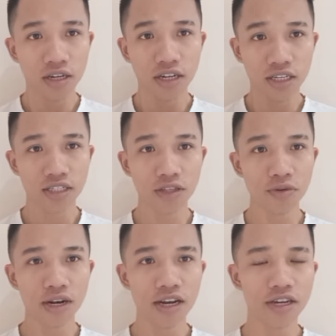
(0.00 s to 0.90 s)
Nah, satu
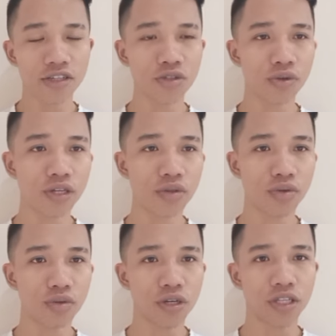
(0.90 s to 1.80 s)
hal yang sulit
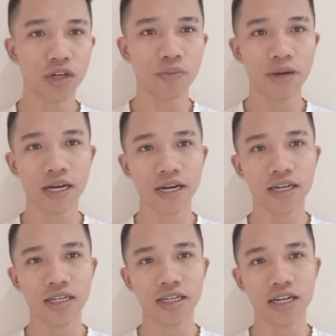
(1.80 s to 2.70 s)
untuk kita
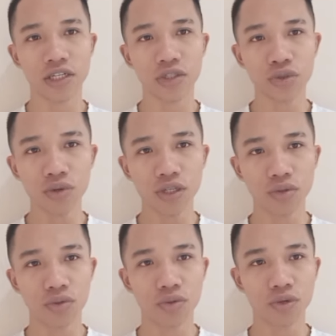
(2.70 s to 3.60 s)
lupakan dan sulit
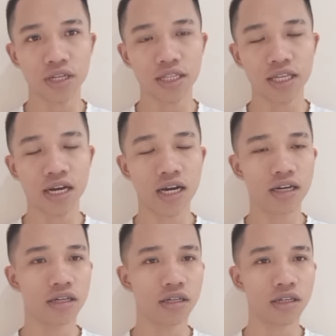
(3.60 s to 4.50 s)
untuk kita
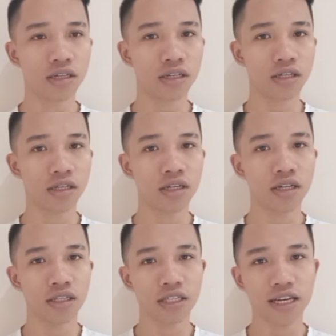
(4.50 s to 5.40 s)
uh,
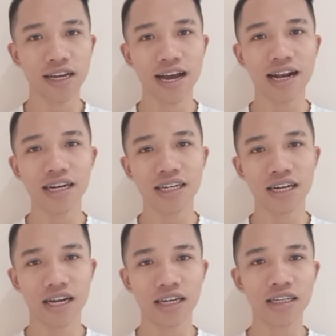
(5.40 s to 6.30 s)

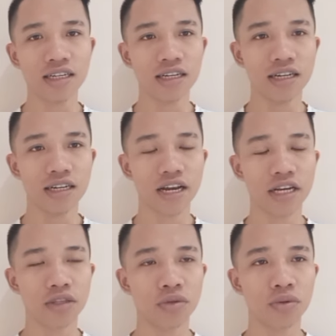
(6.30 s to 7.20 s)
tinggalkan
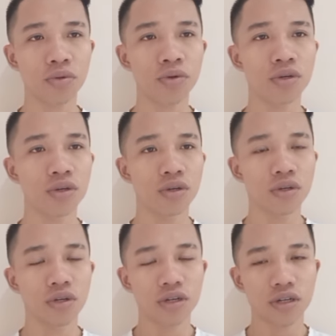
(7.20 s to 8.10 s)
yaitu
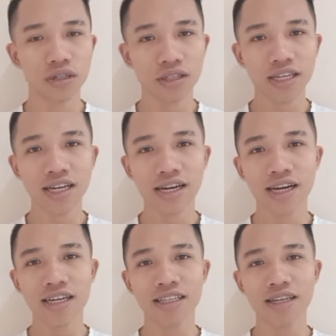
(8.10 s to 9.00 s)

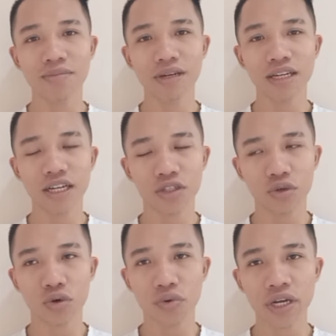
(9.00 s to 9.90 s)
ketika kita melihat
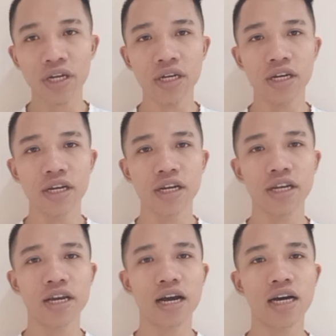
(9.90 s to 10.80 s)
Jokowi
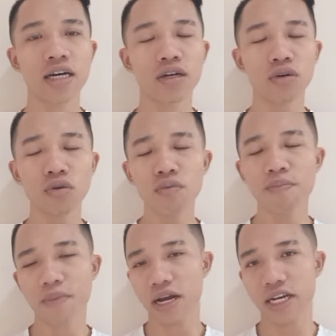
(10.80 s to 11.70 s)
yang
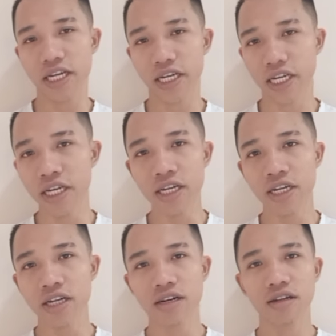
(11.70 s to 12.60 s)
lupa diri
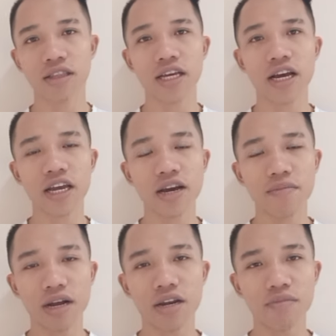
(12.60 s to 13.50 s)
ketika ia
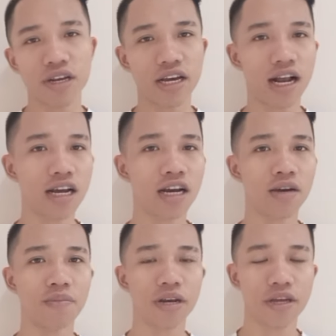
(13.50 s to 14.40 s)
berani
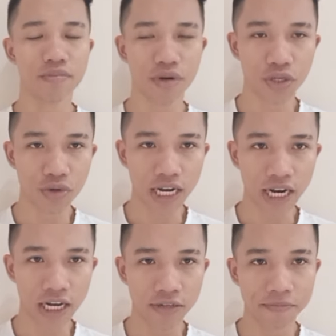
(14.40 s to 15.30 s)
meninggalkan PDI Perjuangan.